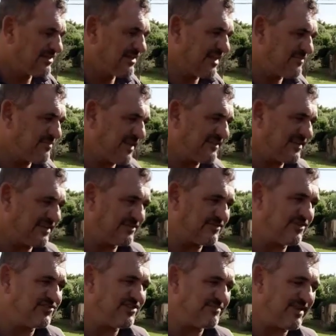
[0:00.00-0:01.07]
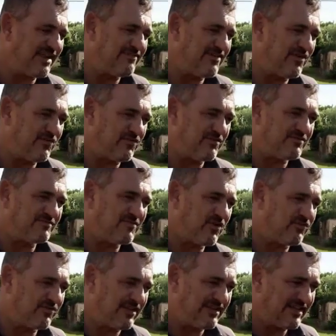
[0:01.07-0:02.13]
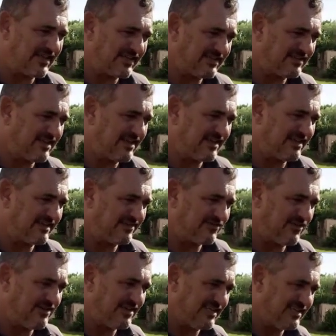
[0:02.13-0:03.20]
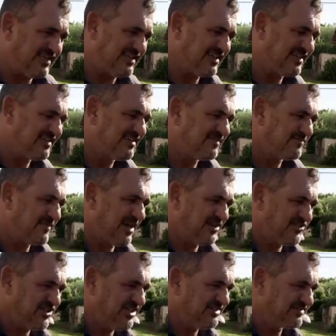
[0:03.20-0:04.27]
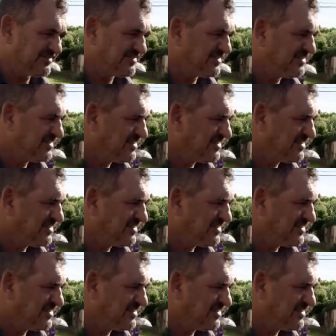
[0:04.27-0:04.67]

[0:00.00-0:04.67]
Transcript: Não, é que nós passamos aqui todo dia para levar o meu filho na, na escola aqui, pertinho.